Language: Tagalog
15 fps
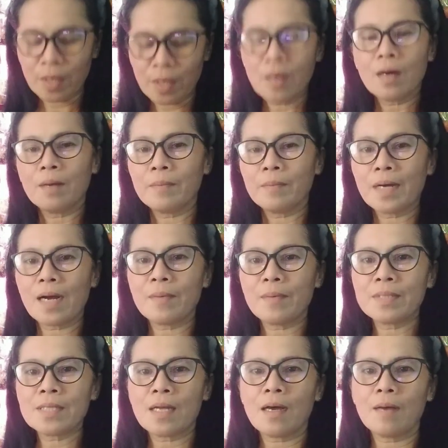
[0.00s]
Maraming
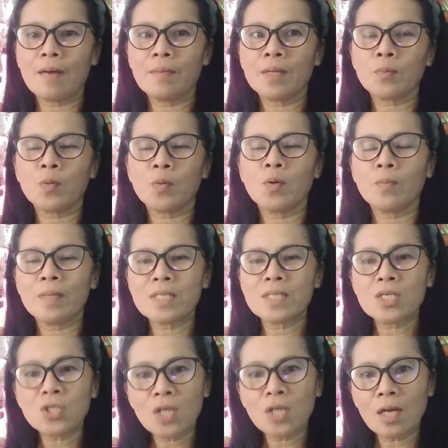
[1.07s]
salamat po.
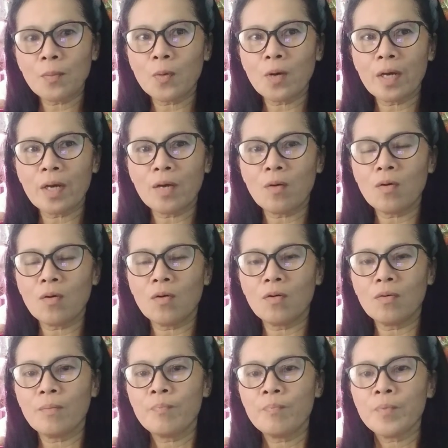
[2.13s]
Pasensya na po kayo kung
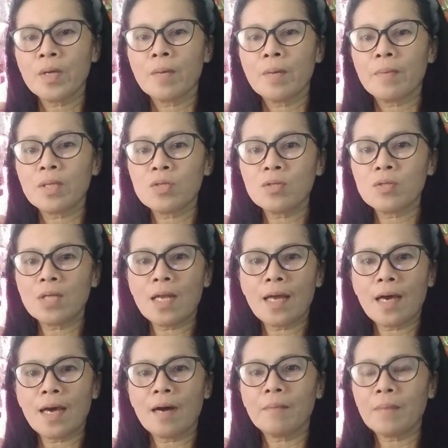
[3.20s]
medyo delay
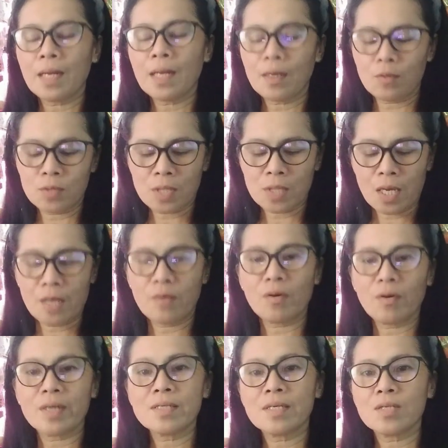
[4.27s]
ang balik ko sa inyo
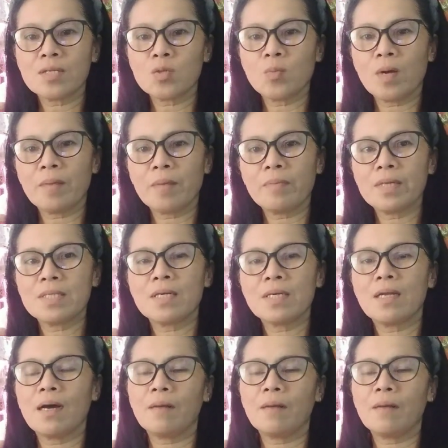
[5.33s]
kasi sobrang busy lang.